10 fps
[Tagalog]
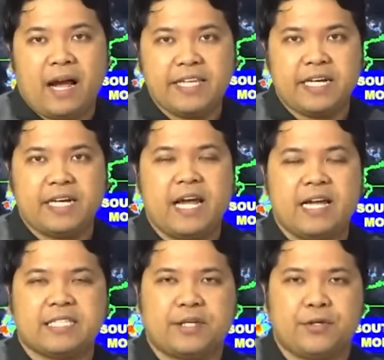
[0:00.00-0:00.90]
Ang kanyang
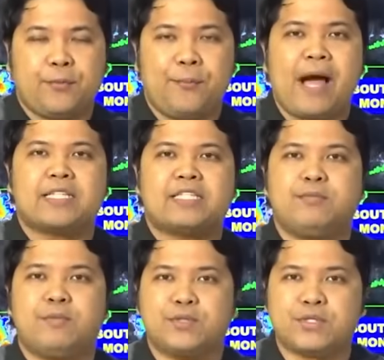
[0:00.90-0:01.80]
lakas ngayon o
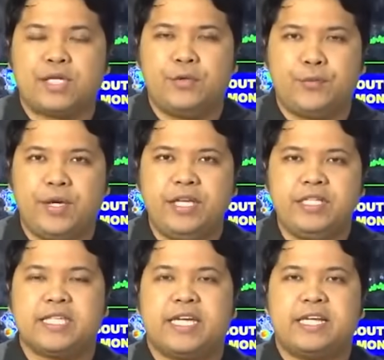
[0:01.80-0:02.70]
maximum sustained
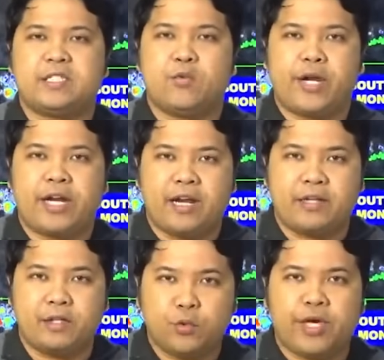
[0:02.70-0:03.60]
winds ay nasa
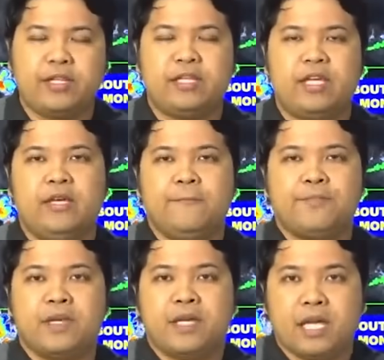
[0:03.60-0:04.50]
120
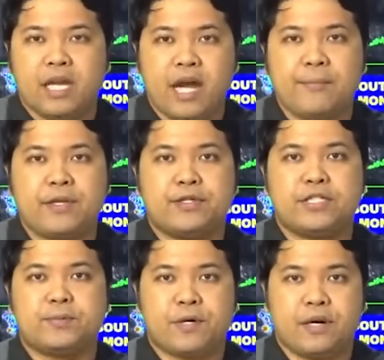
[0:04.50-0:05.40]

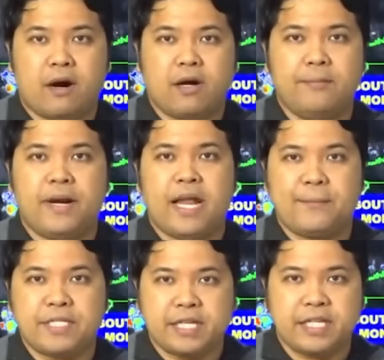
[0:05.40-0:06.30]
kilometers per hour
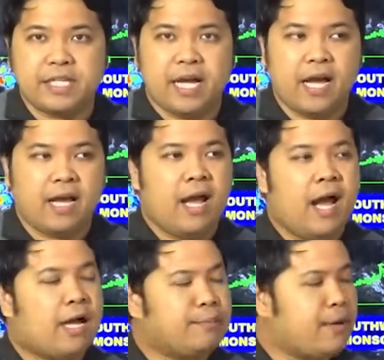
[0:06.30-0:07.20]
malapit sa gitna
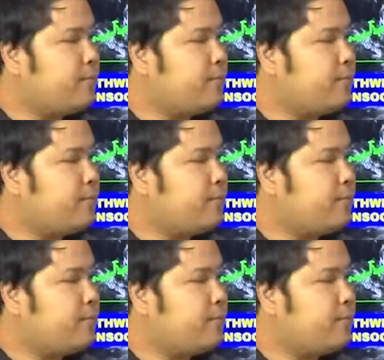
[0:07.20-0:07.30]
at